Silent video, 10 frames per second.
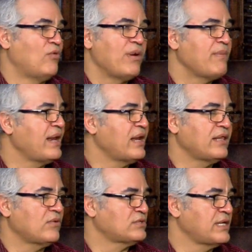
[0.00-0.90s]
no hay manera
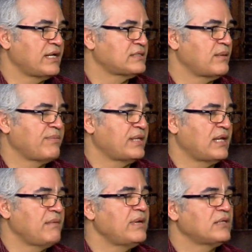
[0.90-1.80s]
de conseguir estampillas de
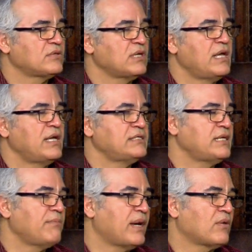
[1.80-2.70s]
alimentos y sin
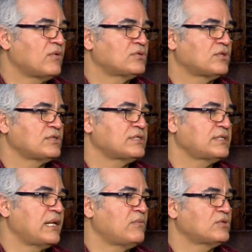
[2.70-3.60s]
embargo nosotros
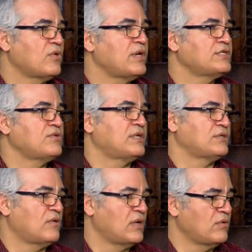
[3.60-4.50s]
tenemos conexiones
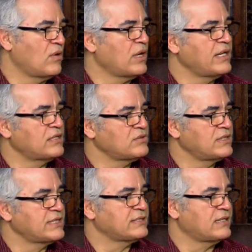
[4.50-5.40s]
con algunas
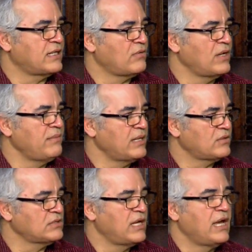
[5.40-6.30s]
organizaciones que están dando alimentos